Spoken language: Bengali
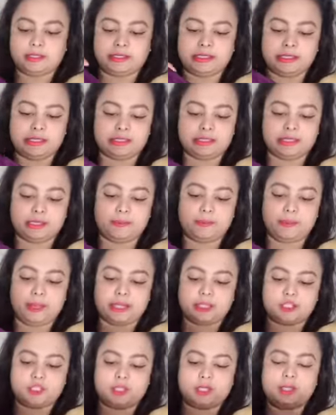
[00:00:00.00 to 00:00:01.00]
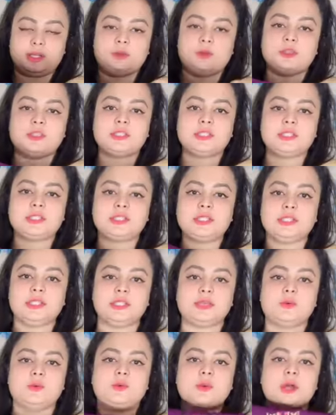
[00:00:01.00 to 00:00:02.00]
ড্রেসের ম্যাটেরিয়াল হচ্ছে
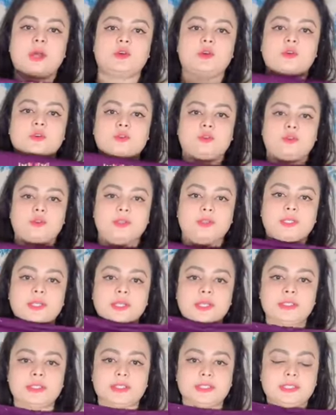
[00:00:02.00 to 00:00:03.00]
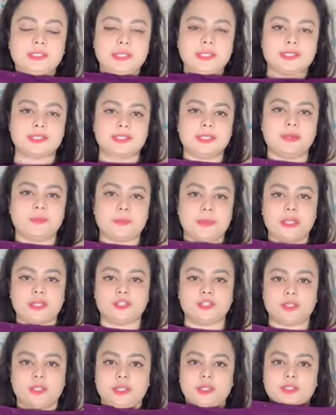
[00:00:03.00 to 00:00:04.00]
চিনি গুঁড়া কটন ঠিক আছে ড্রেসের
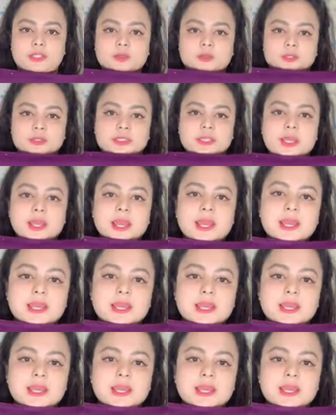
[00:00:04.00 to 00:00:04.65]
ম্যাটেরিয়ালটা হচ্ছে